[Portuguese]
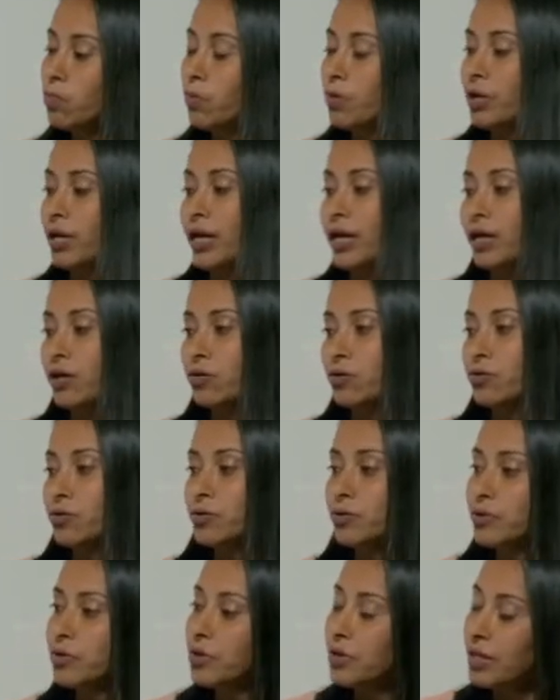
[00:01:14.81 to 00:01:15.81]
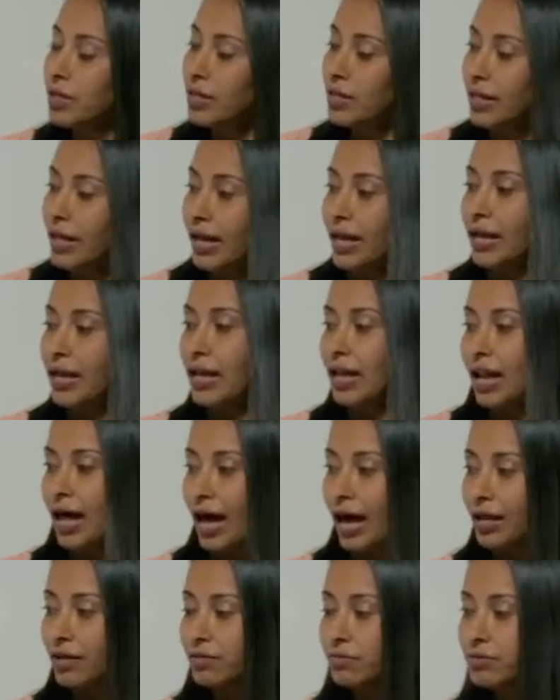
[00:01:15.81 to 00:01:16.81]
polígono tem
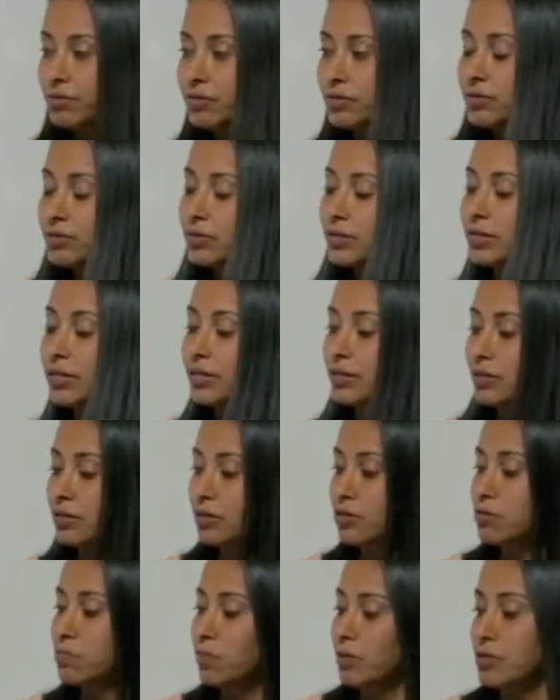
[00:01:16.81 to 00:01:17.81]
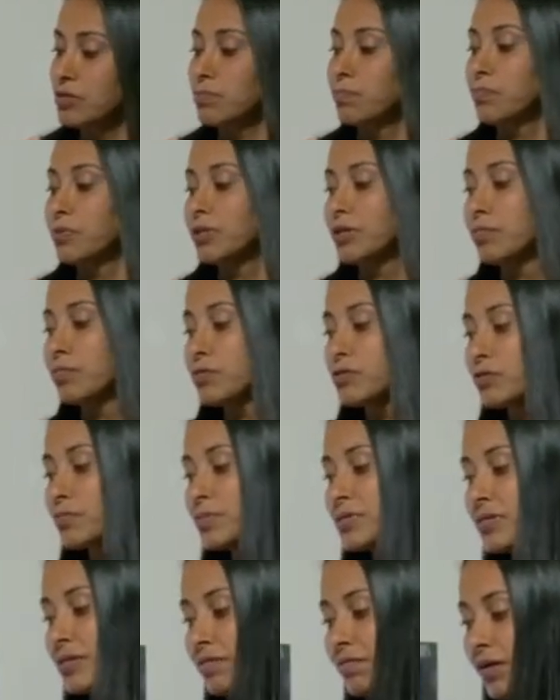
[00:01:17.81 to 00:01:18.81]
lados, então nós pode, podemos
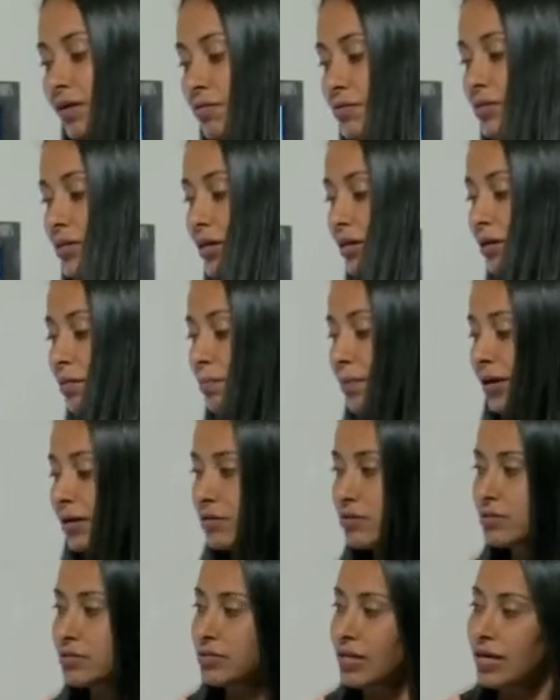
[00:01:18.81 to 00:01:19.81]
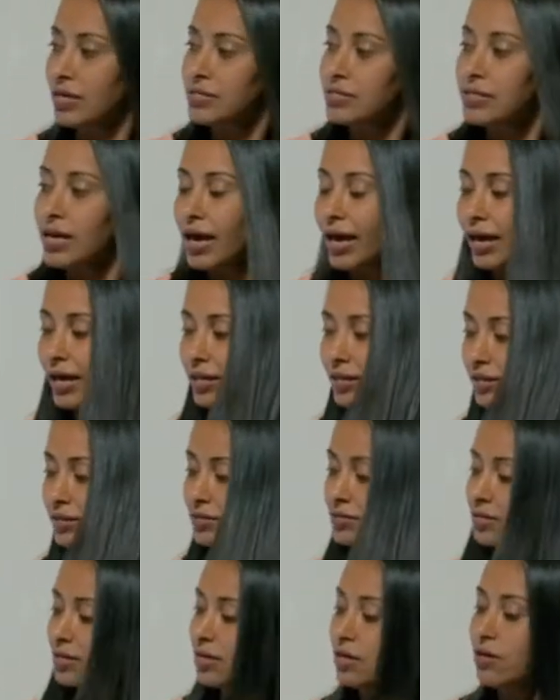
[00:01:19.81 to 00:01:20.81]
observar os segmentos das
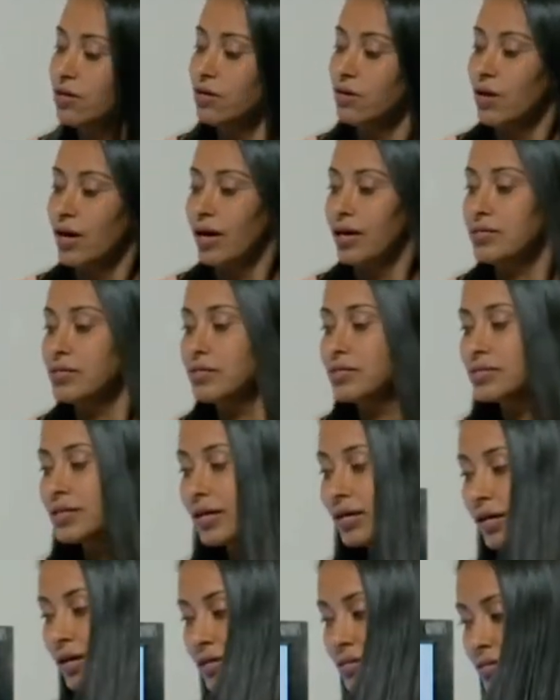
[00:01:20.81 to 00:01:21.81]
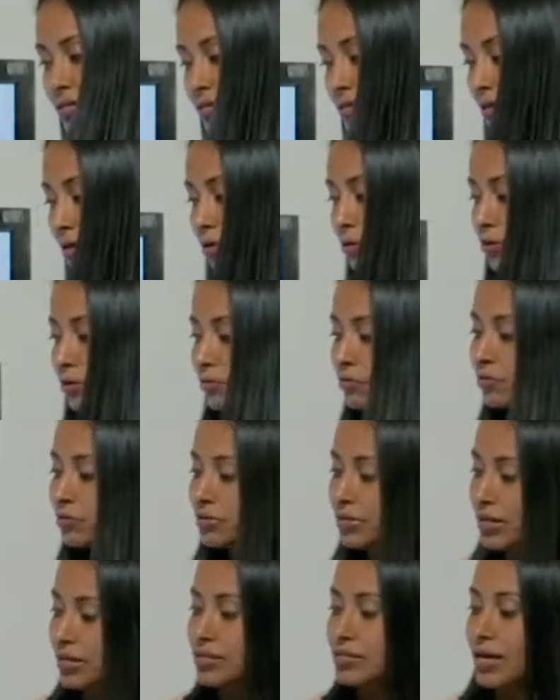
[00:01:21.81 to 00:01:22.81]
retas. Esses, esses
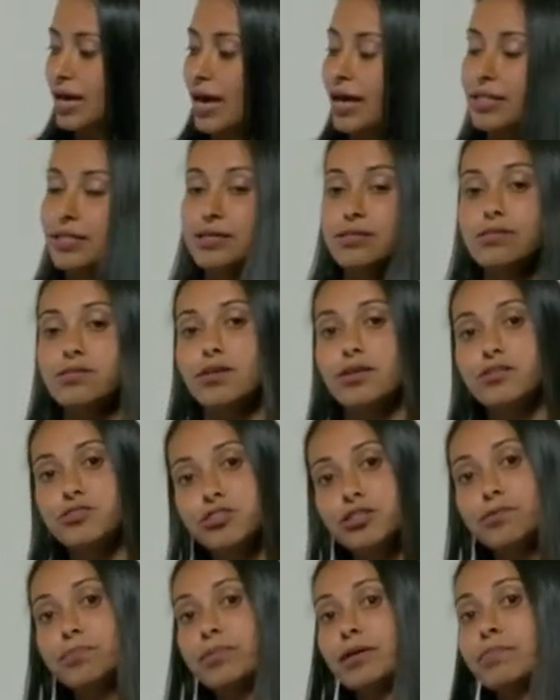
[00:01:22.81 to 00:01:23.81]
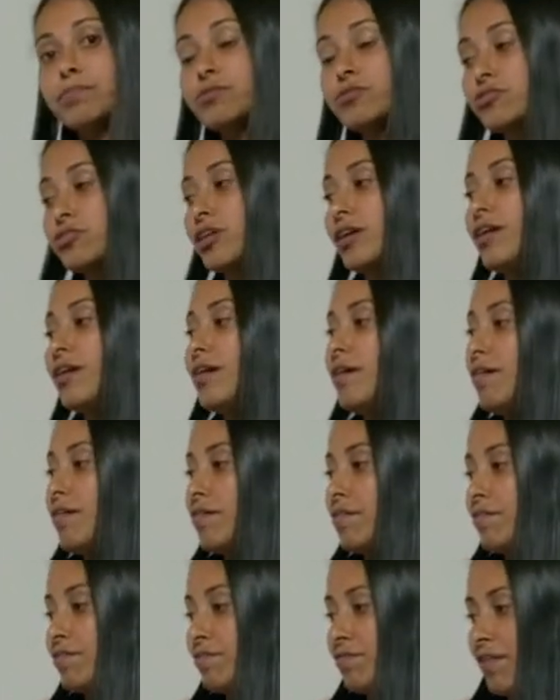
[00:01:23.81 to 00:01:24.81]
encontros das retas nós chamamos de
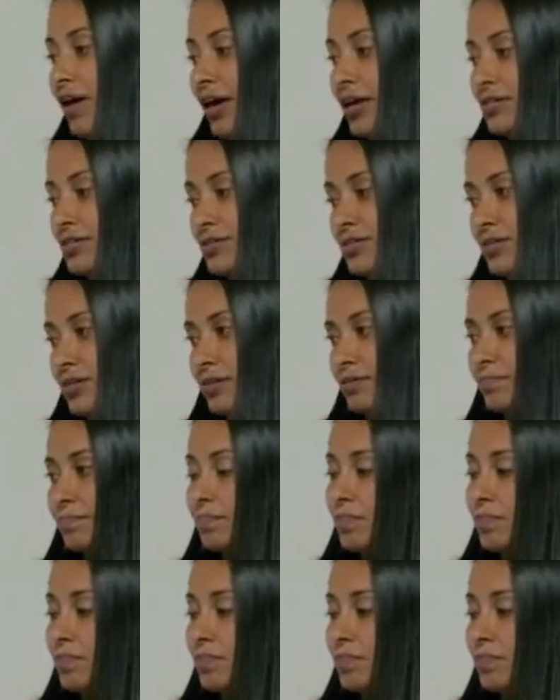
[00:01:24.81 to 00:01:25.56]
vértice.